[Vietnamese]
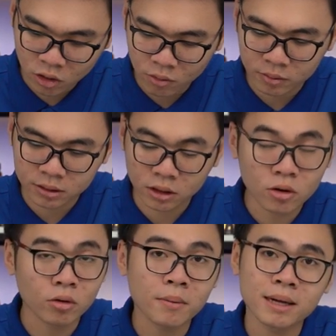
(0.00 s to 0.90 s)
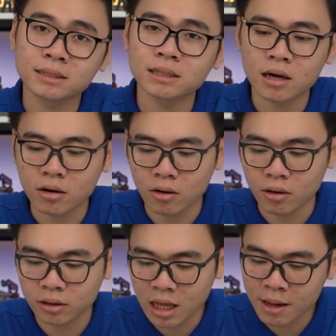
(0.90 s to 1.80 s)
cùng các bạn sẽ
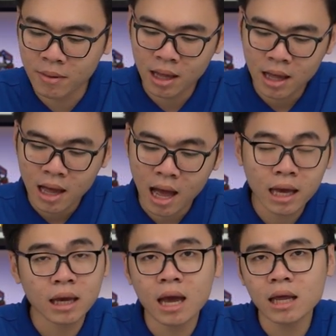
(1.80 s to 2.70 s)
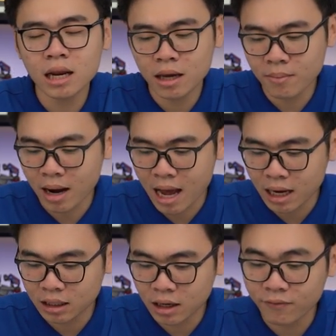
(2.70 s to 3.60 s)
có thêm 2 khe
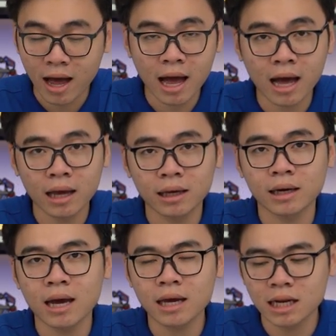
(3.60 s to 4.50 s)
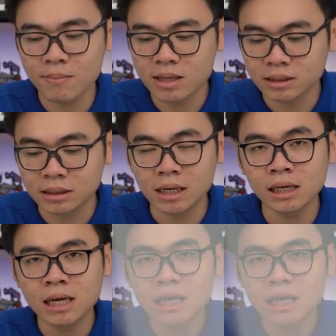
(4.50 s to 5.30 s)
DM2 nữa, và 2 khe SD bên dưới